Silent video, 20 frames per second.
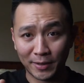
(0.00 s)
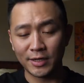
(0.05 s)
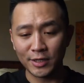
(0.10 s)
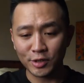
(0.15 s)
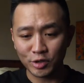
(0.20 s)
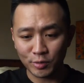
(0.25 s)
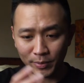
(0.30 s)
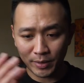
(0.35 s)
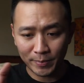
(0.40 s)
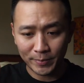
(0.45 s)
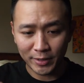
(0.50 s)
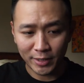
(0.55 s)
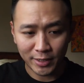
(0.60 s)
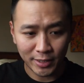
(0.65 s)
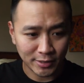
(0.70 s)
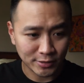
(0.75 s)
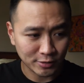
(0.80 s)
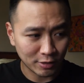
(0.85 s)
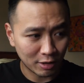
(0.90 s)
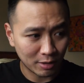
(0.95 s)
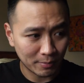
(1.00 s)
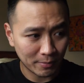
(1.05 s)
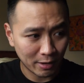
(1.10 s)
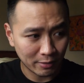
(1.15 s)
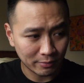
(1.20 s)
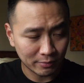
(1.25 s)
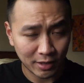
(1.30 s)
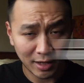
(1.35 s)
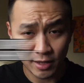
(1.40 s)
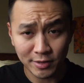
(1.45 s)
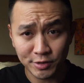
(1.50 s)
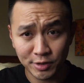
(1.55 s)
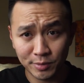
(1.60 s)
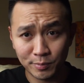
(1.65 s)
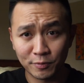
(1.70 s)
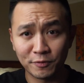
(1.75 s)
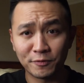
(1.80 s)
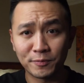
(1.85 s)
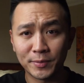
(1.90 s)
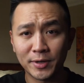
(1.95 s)
Jadi Supreme ini is all about culture
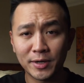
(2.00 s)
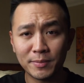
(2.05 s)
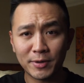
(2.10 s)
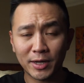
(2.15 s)
movement,